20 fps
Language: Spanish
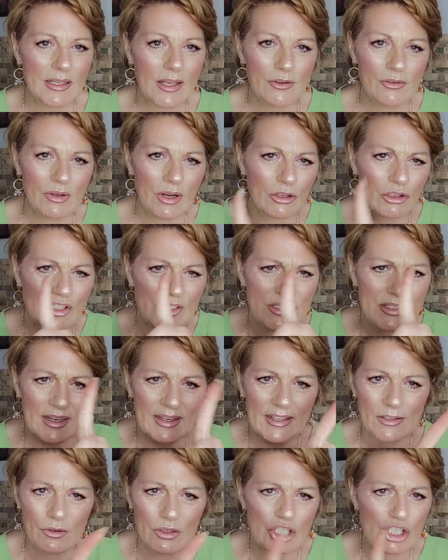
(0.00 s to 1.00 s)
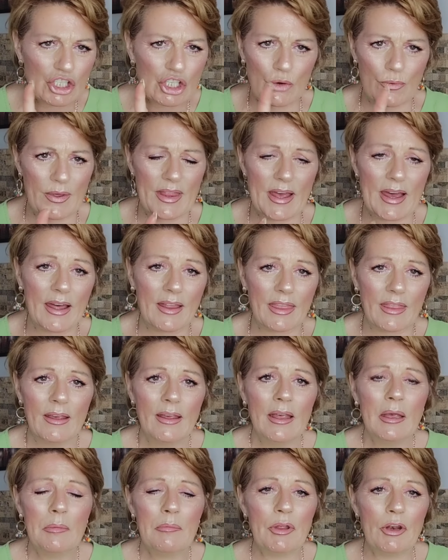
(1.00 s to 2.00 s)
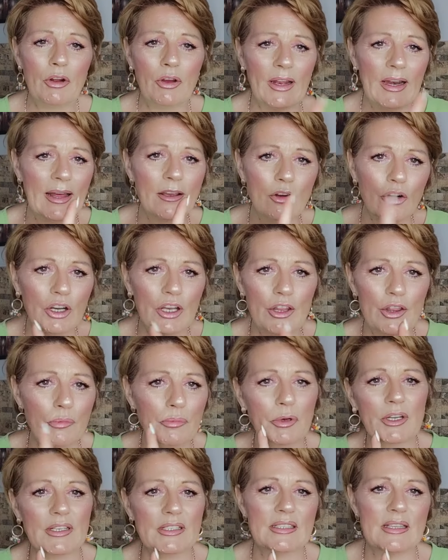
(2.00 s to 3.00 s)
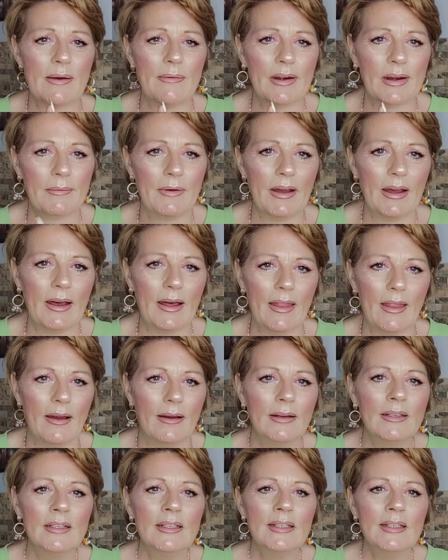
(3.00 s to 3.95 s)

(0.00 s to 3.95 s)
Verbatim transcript: Hay una cosita que no es novedad, pero que la he cogido porque estaba rebajada.